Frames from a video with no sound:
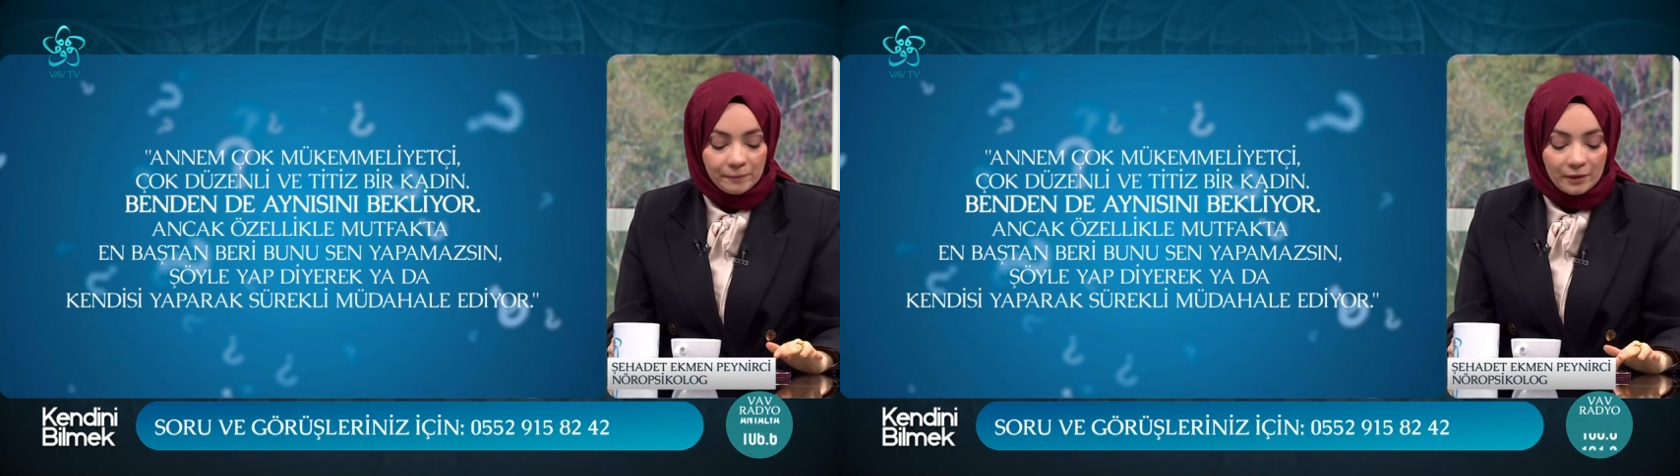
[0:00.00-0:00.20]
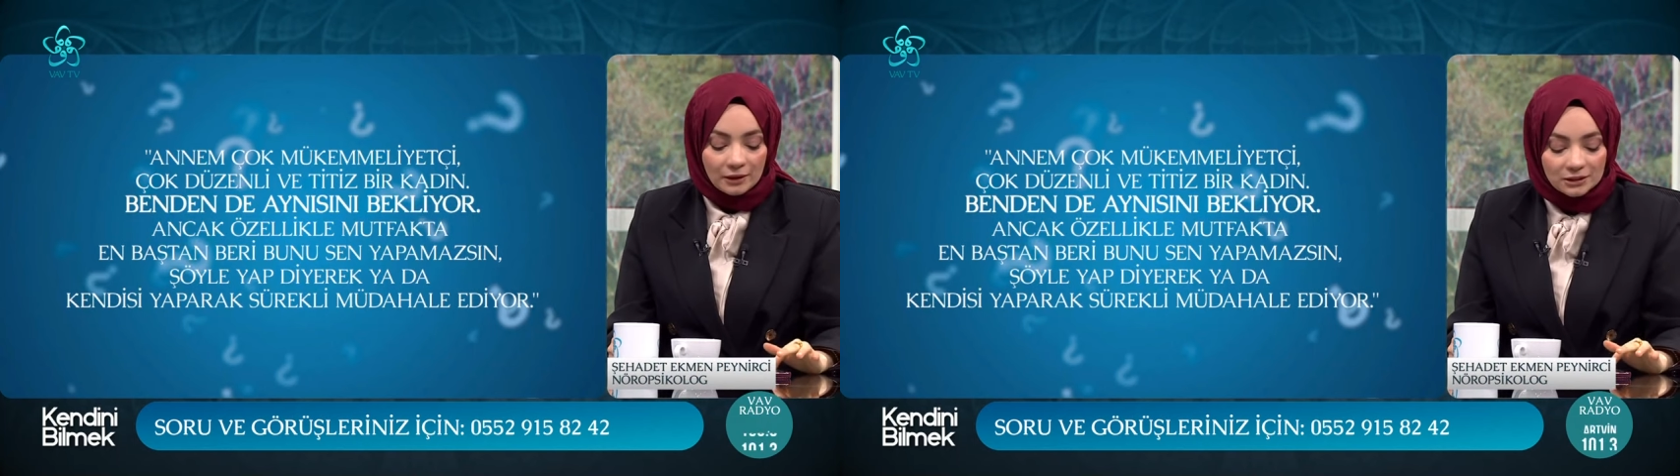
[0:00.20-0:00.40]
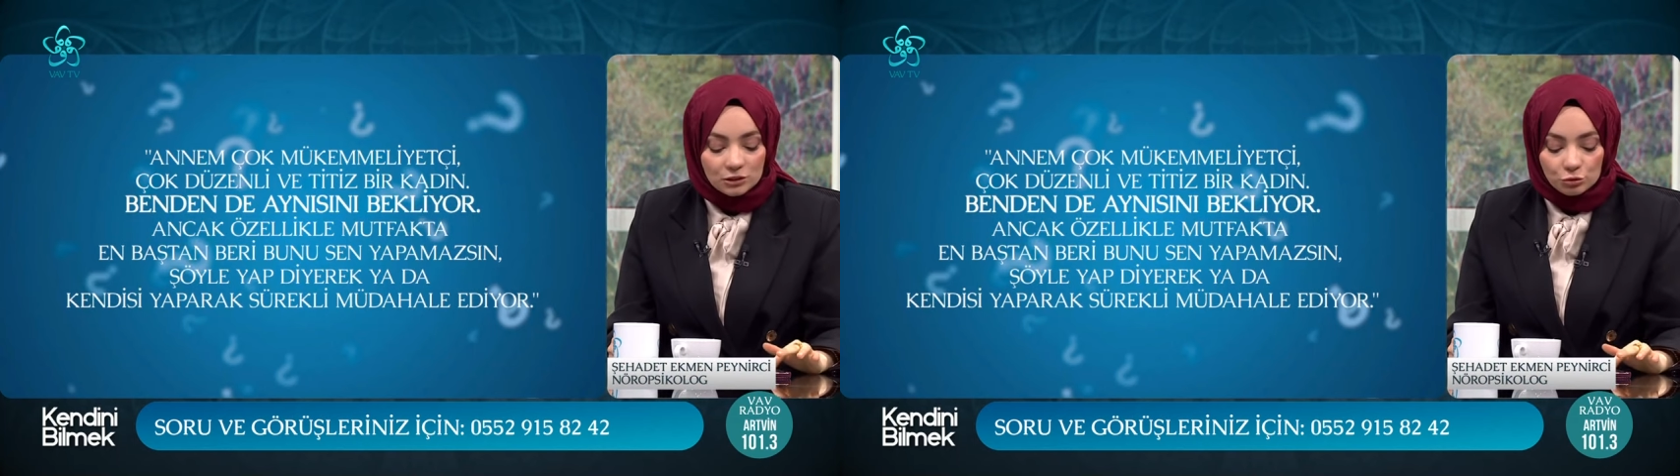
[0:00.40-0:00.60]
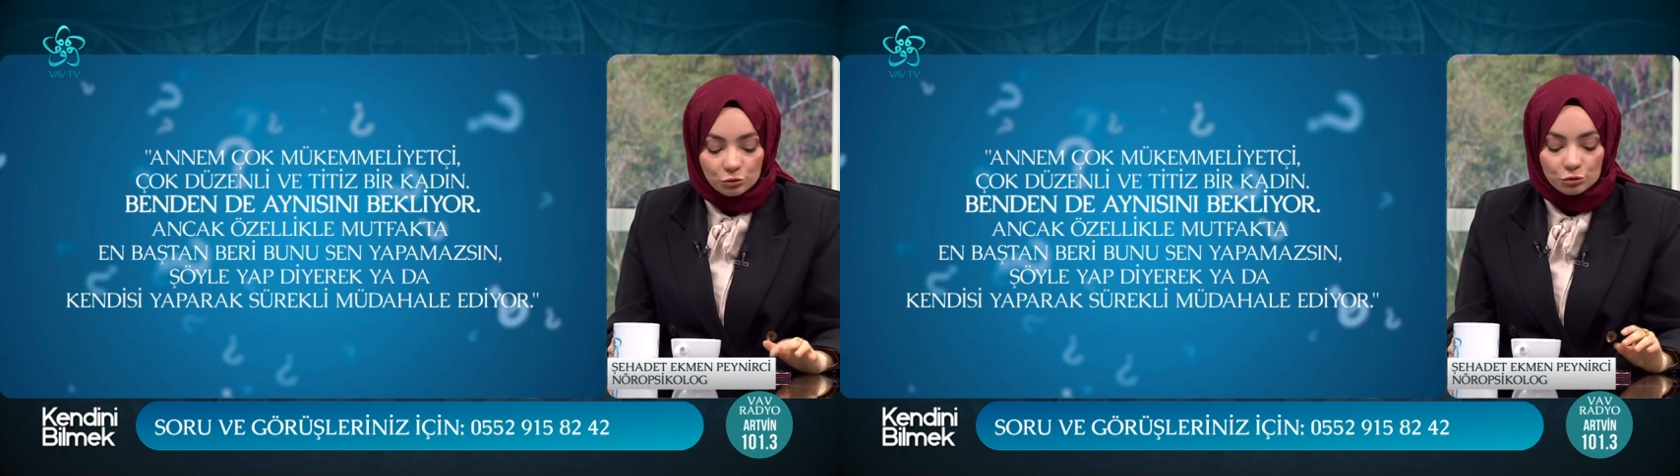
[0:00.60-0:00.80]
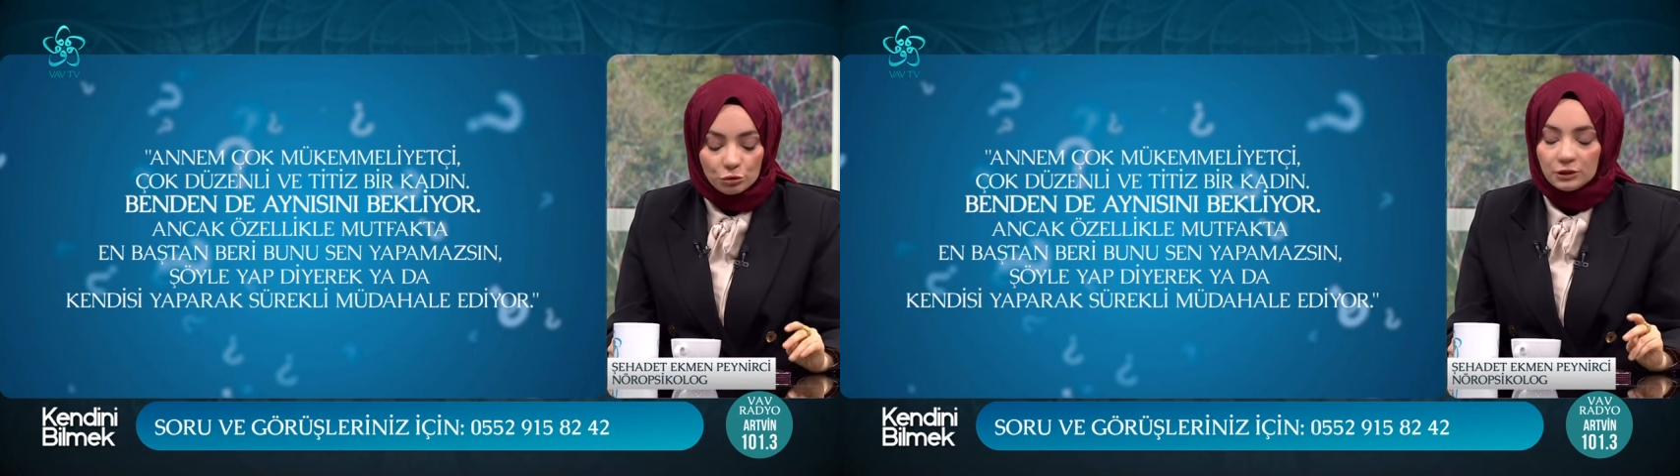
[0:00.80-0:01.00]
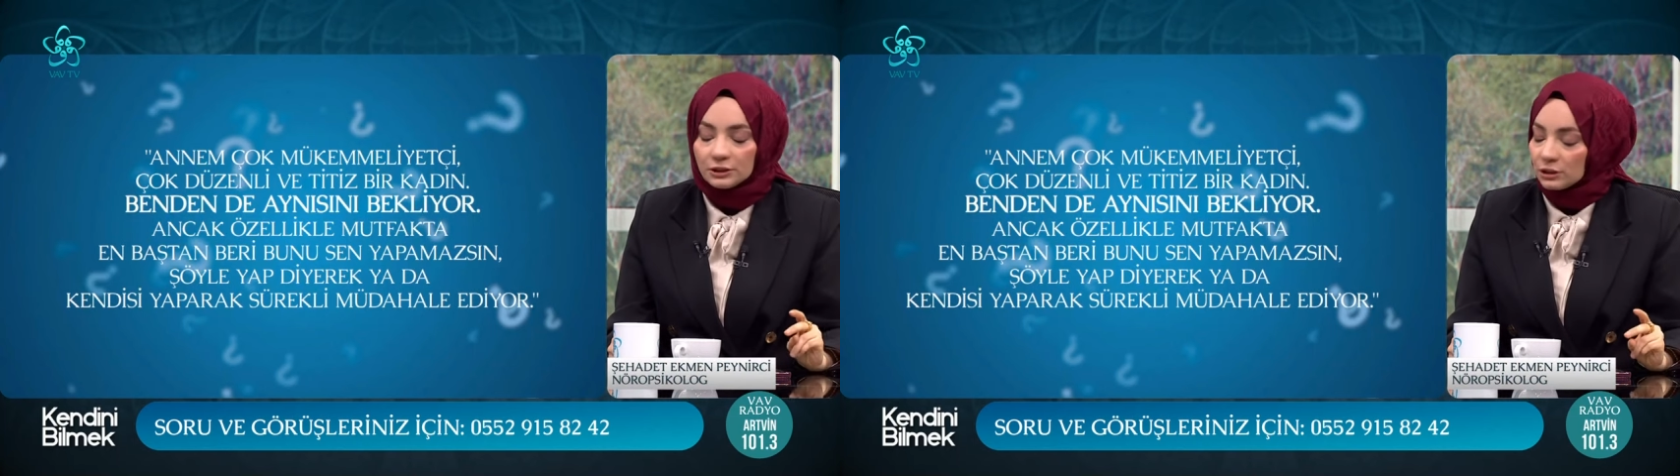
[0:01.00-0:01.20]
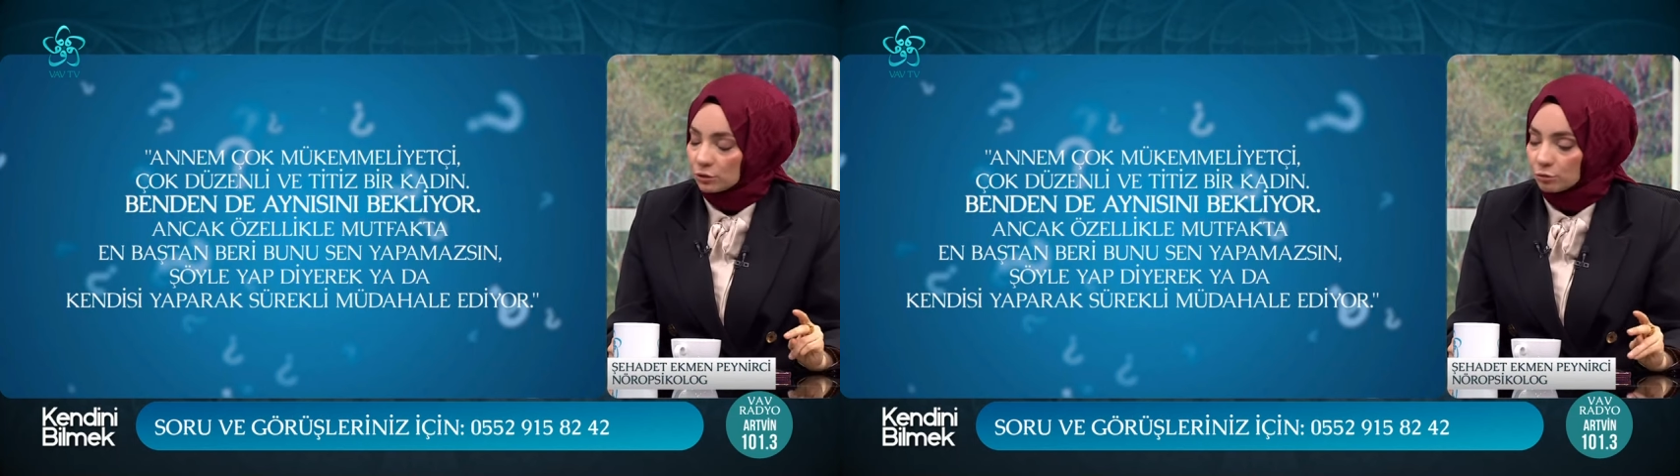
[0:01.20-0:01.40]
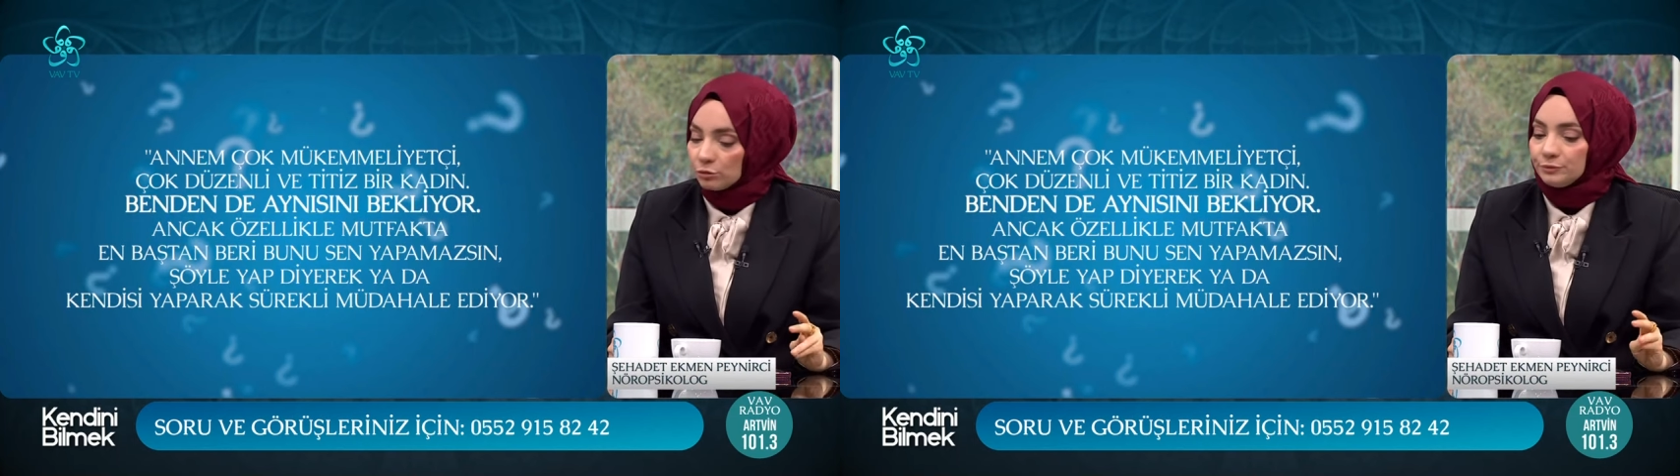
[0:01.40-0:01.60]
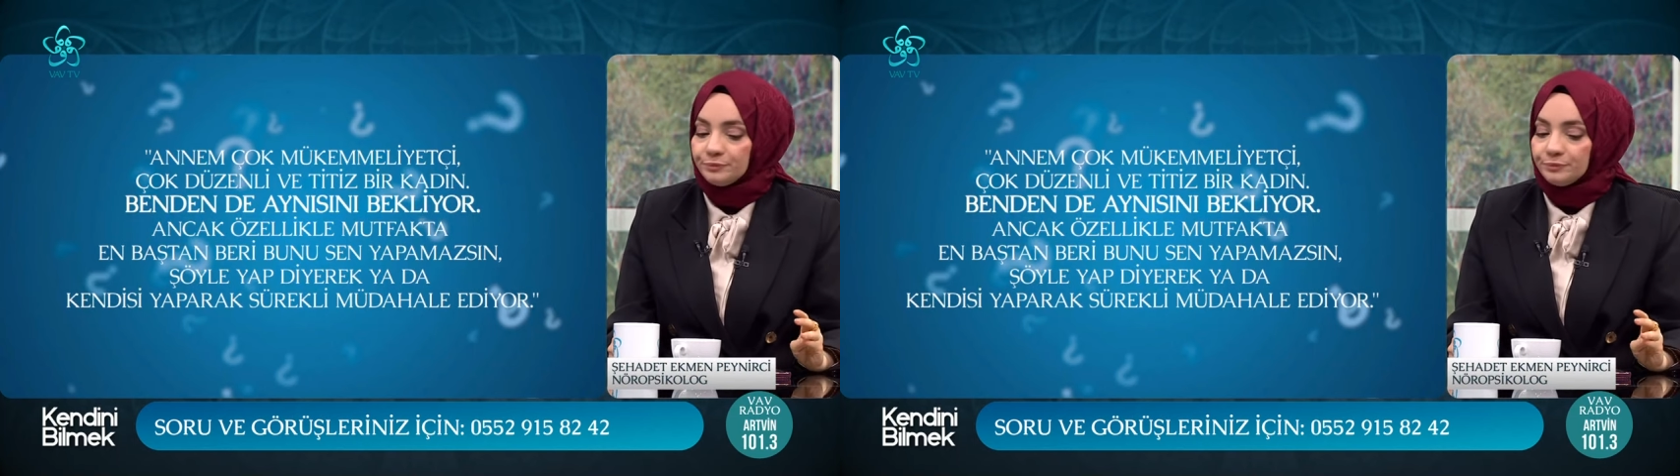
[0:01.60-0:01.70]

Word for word: Siz şunu söyleyin dik durun.